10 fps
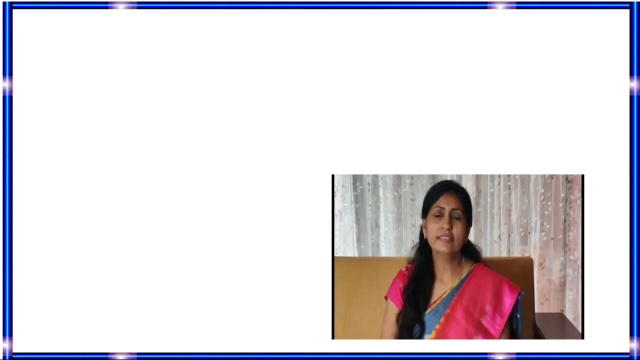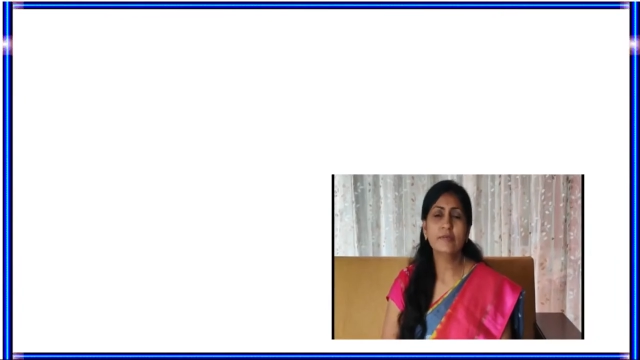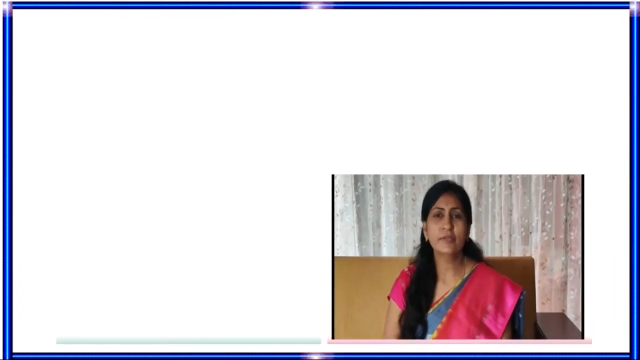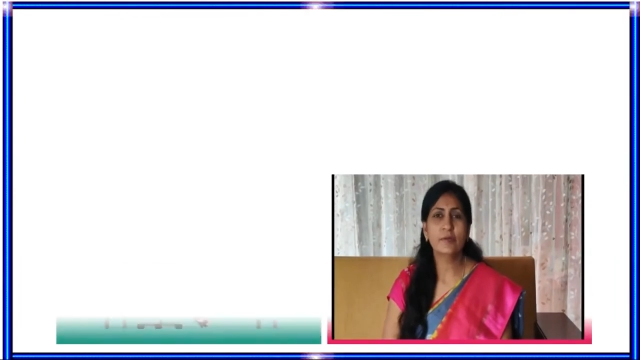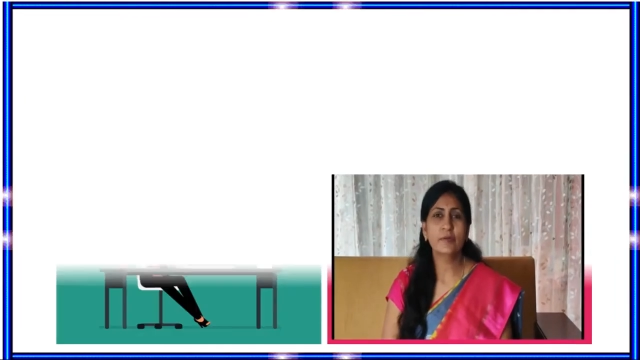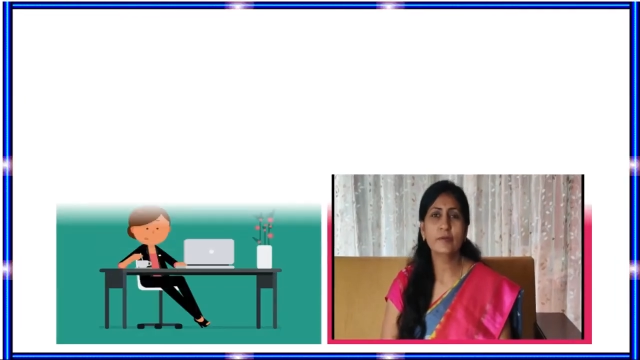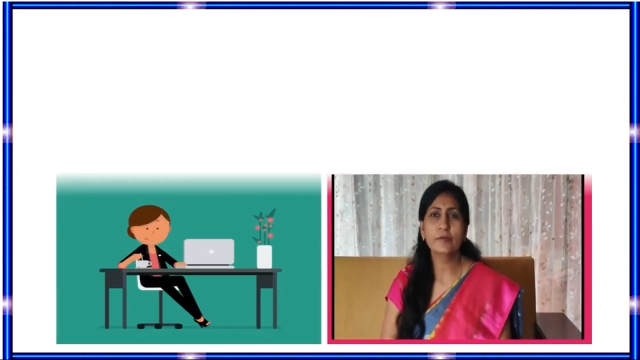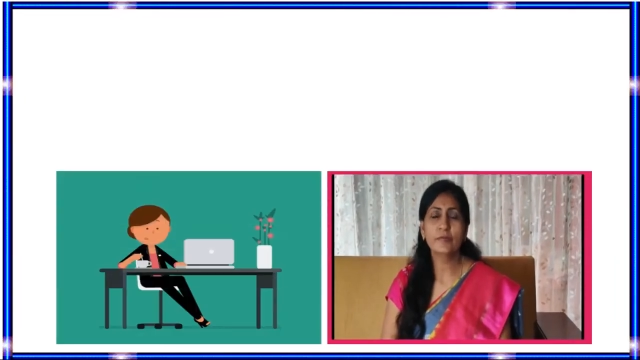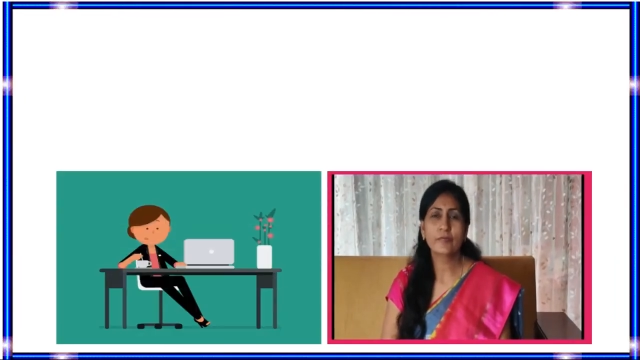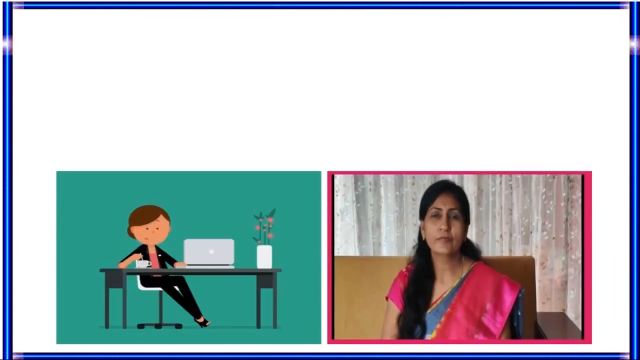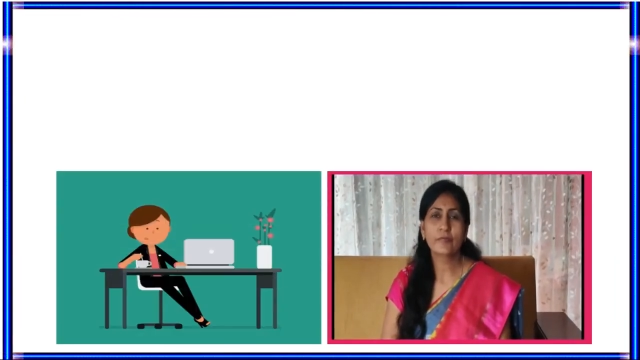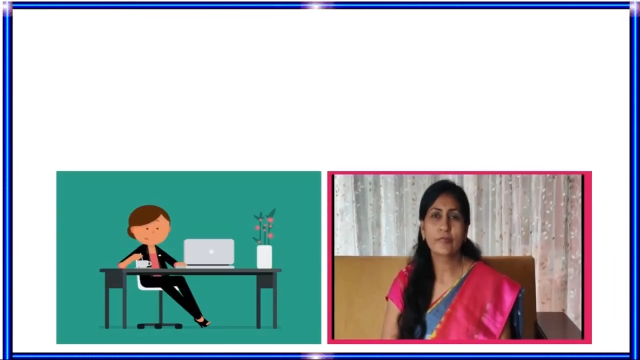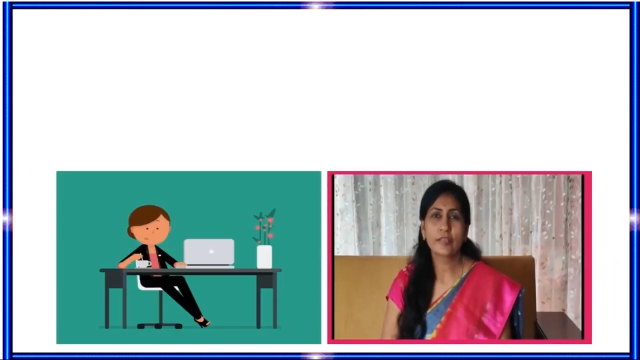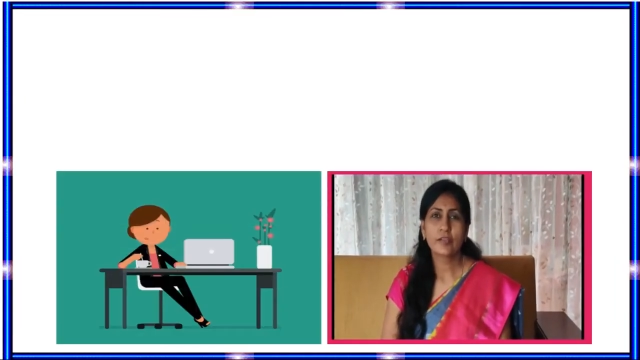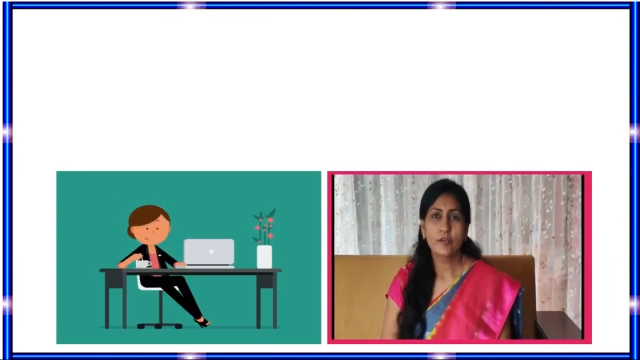సమయంలో
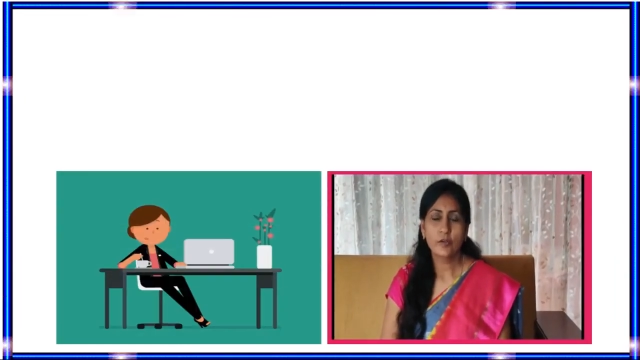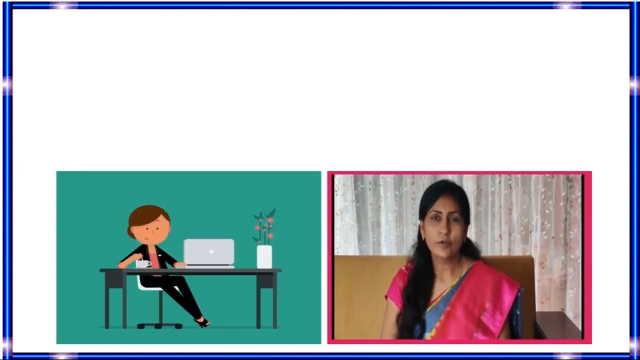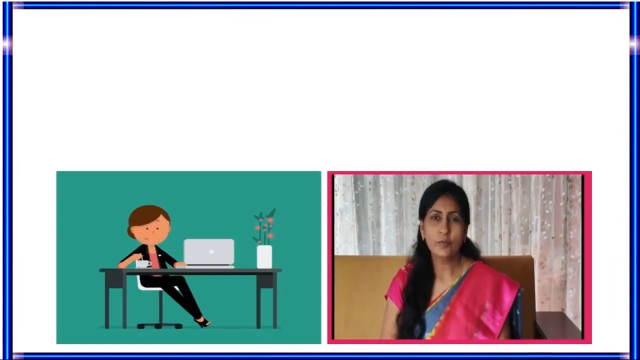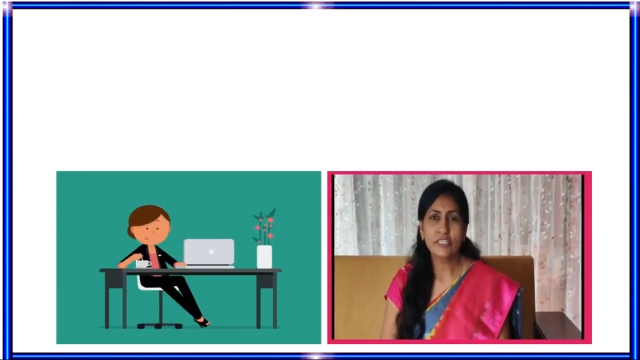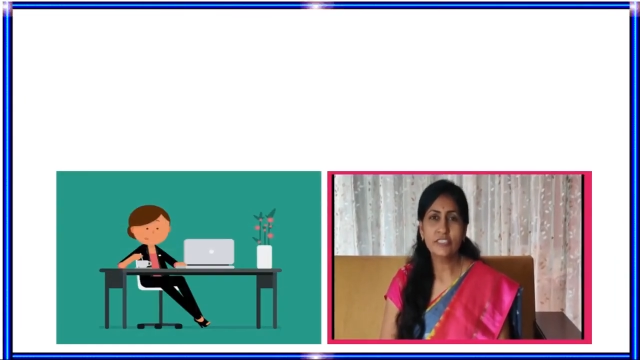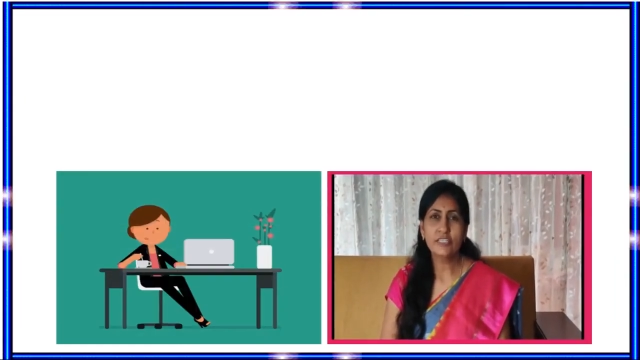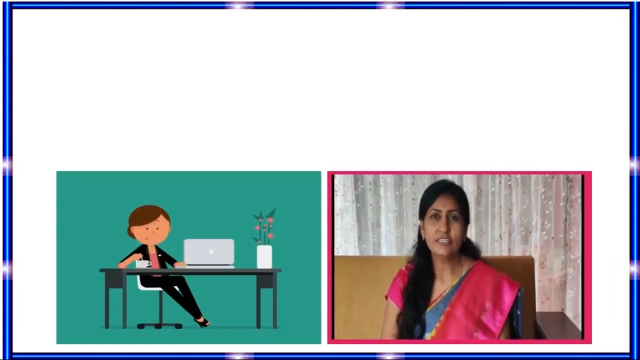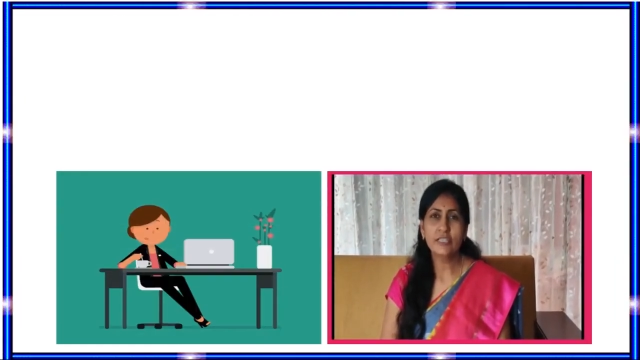ఒక మంచి